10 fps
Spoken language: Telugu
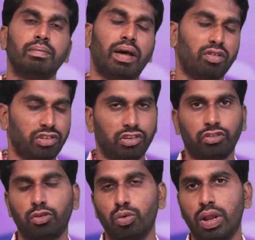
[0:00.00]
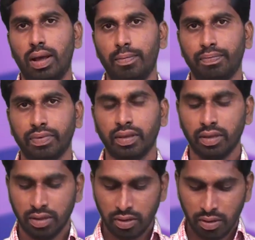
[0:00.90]
మనవి చేస్తూ ఉన్నా
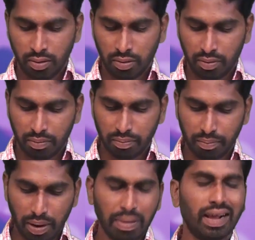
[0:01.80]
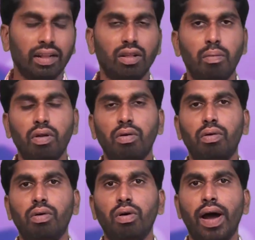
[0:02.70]
బైబిల్ గ్రంథంలో
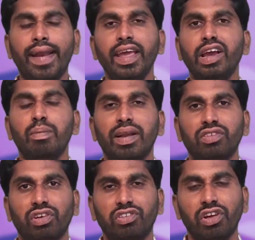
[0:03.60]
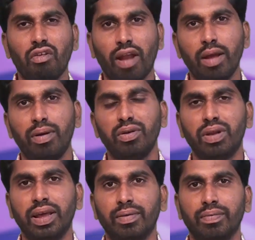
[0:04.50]
అనేకమైన సత్యాలు రాయబడి
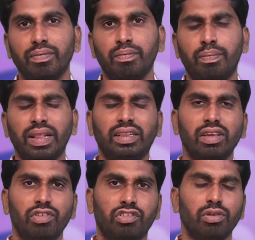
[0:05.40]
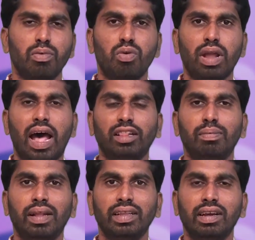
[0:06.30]
ఉన్నాయి ప్రతి విషయం కూడా
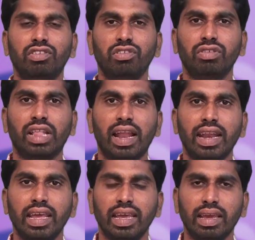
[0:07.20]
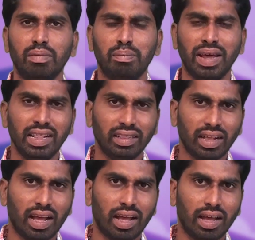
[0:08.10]
ఆధ్యాత్మిక జీవితాన్ని మరింత
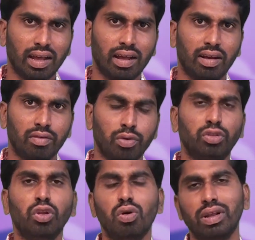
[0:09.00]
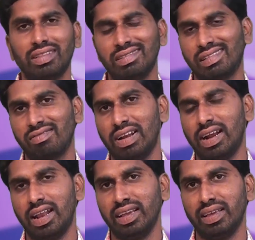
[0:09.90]
వృద్ధిలోనికి
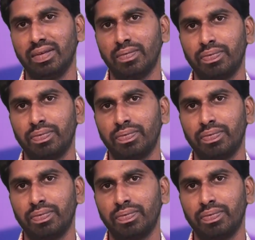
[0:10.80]
తీసుకువెళ్ళడానికి